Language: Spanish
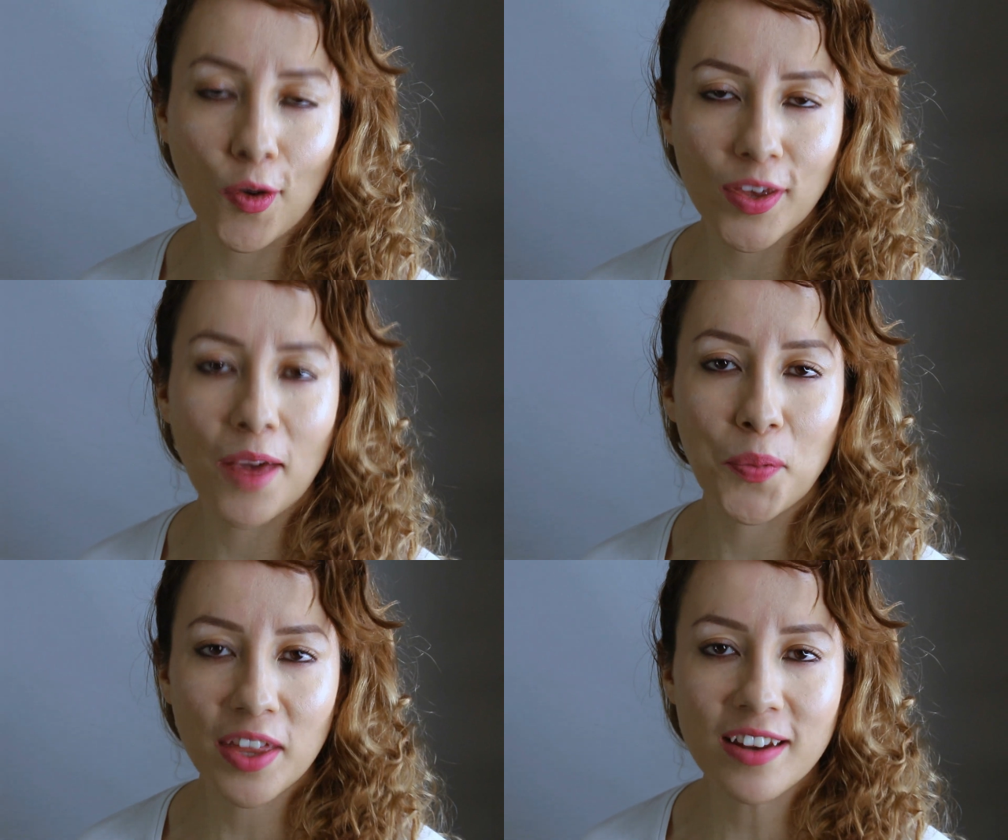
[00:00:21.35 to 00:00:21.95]

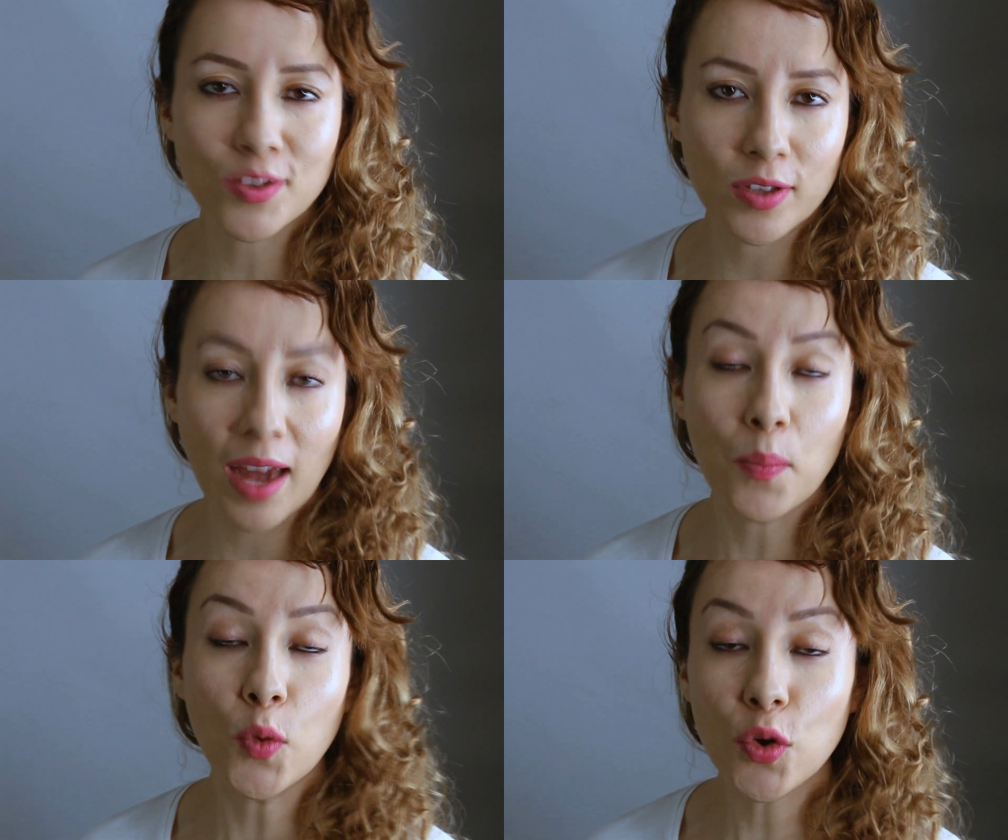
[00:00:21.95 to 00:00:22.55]
Aunque puede
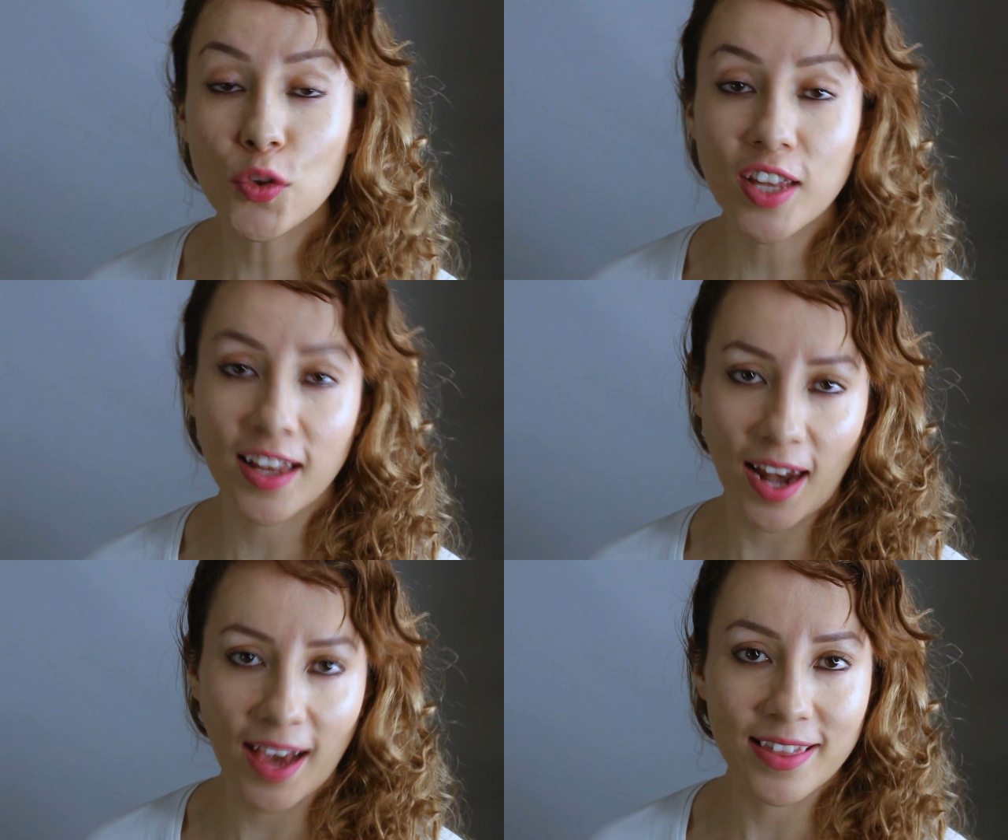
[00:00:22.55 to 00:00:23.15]
resultar muy
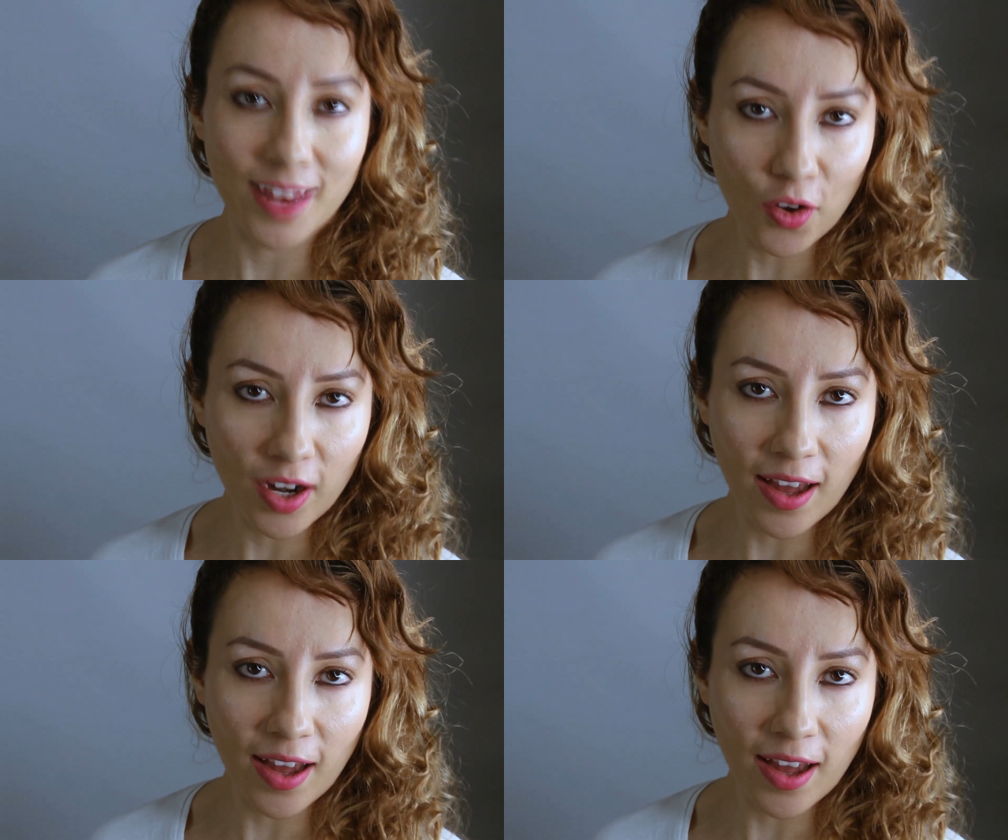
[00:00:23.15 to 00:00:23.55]
útil que la gente lo